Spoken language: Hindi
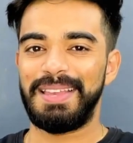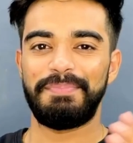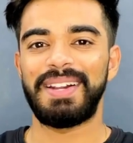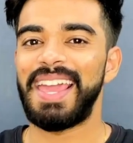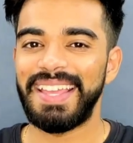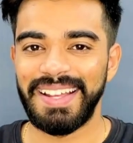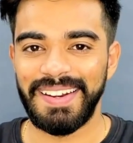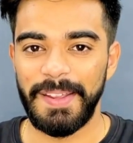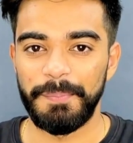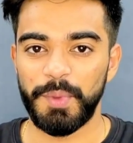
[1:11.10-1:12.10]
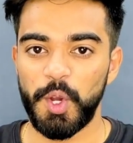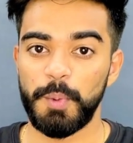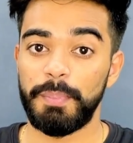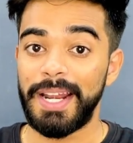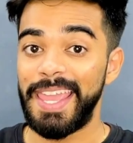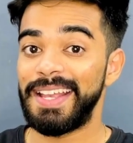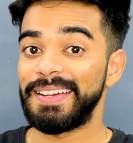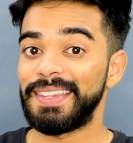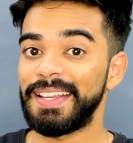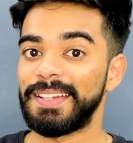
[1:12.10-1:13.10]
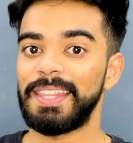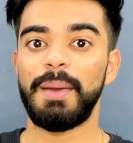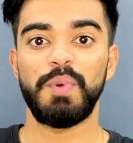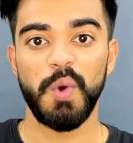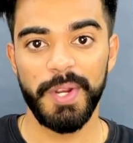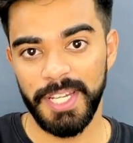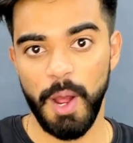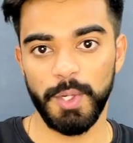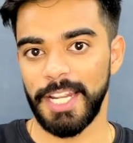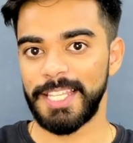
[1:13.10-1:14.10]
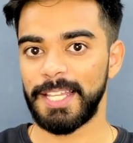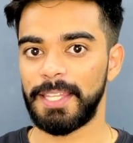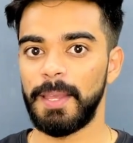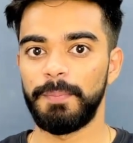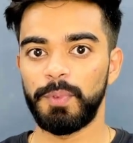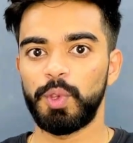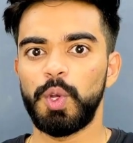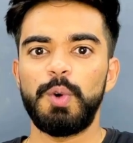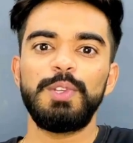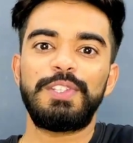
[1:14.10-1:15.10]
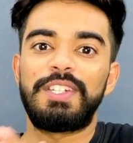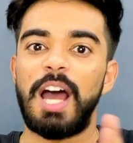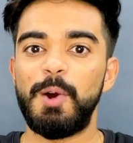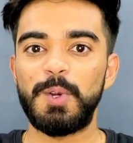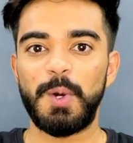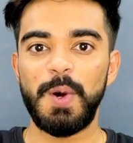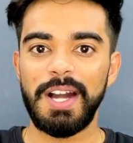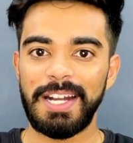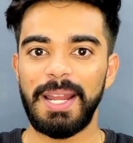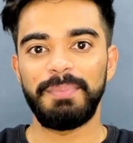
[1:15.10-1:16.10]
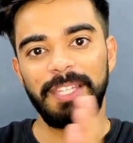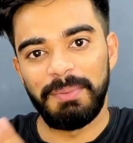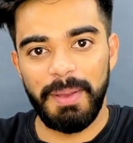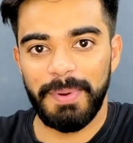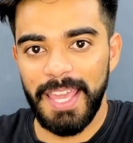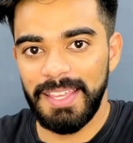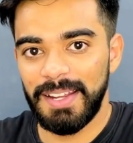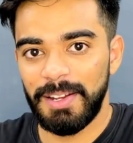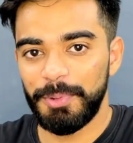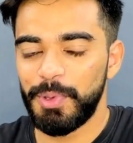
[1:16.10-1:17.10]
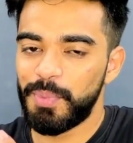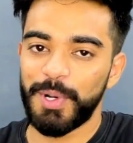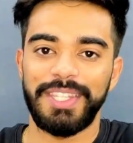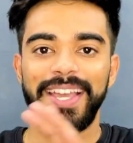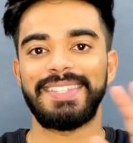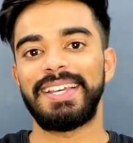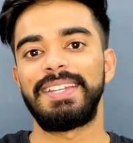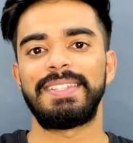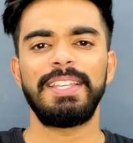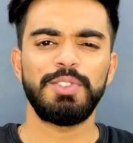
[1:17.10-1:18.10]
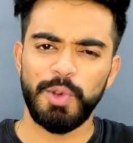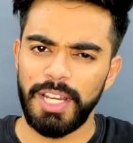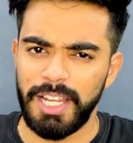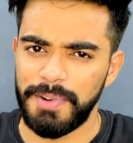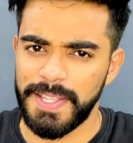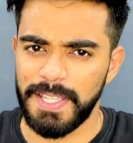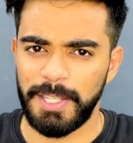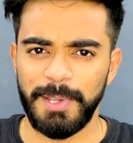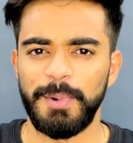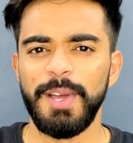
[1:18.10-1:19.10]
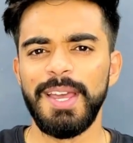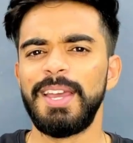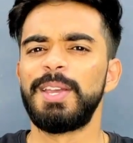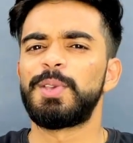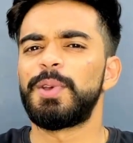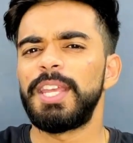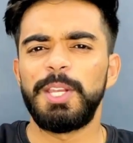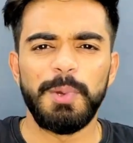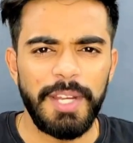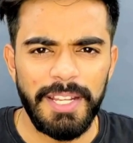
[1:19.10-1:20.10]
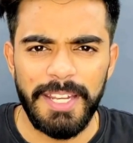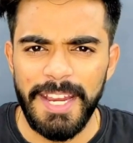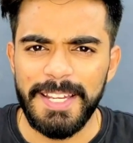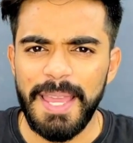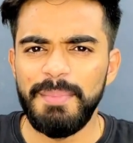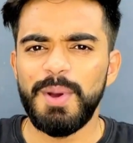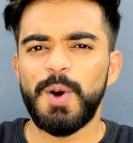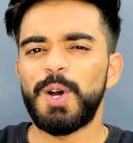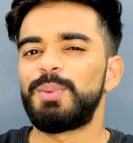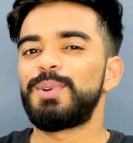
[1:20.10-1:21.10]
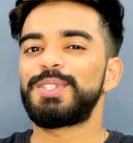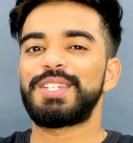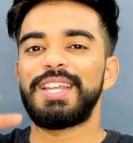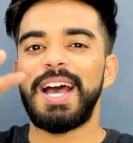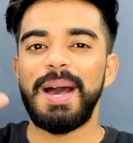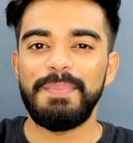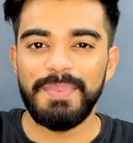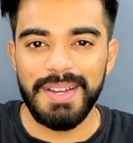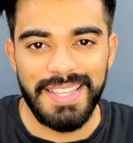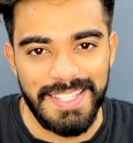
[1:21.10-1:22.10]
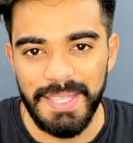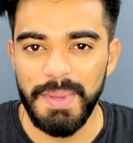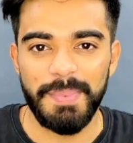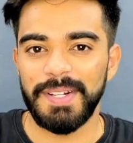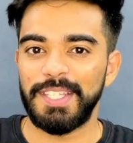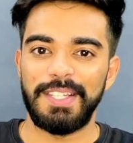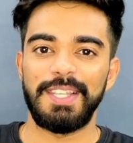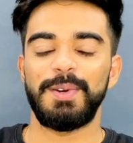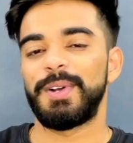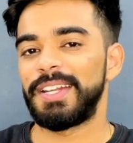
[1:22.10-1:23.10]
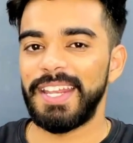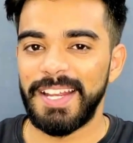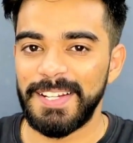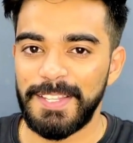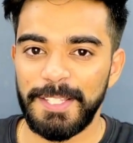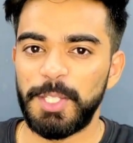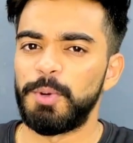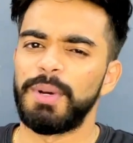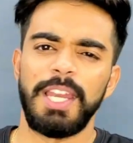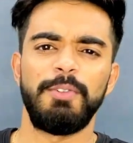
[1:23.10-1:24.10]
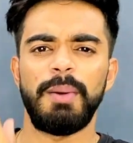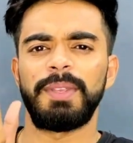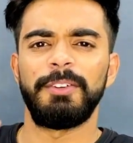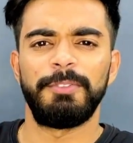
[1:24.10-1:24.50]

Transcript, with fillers: आप पढ़ाई कर रहे हैं और पढ़ाई करते करते आपको कोई डाउट आ जाता है तो उस डाउट को अगर आप दिन में पढ़ाई कर रहे हो तो बहुत ही आसानी से सॉल्व करवा सकते हो क्योंकि ड्यूरिंग डे टाइम ऑलमोस्ट आप किसी भी पर्सन से कांटेक्ट कर सकते हो भले वो आपके